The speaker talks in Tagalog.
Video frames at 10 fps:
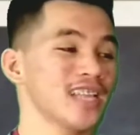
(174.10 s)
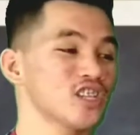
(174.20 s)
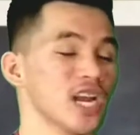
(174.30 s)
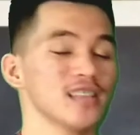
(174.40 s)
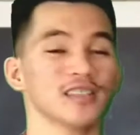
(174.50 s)

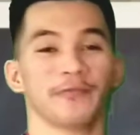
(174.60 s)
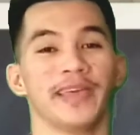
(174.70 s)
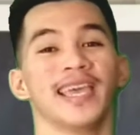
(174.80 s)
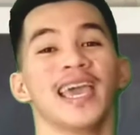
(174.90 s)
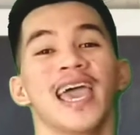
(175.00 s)
entrance
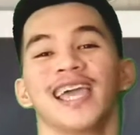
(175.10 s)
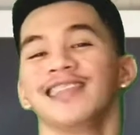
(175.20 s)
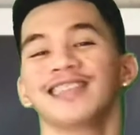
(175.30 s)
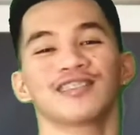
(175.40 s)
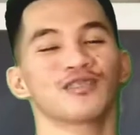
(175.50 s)
fee
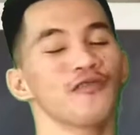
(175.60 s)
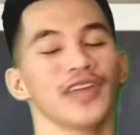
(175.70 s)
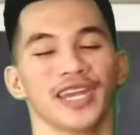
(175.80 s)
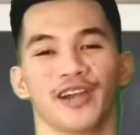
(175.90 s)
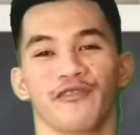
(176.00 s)
in the
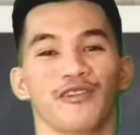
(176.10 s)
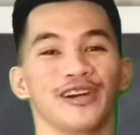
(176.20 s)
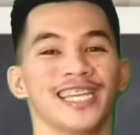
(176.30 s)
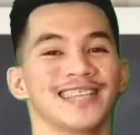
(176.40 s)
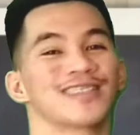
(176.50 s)
souvenir for
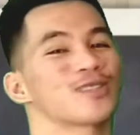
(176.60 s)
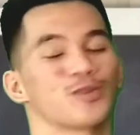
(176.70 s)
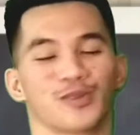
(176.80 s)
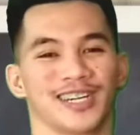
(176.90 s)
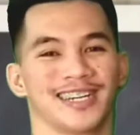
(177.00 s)
this
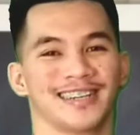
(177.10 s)
tour.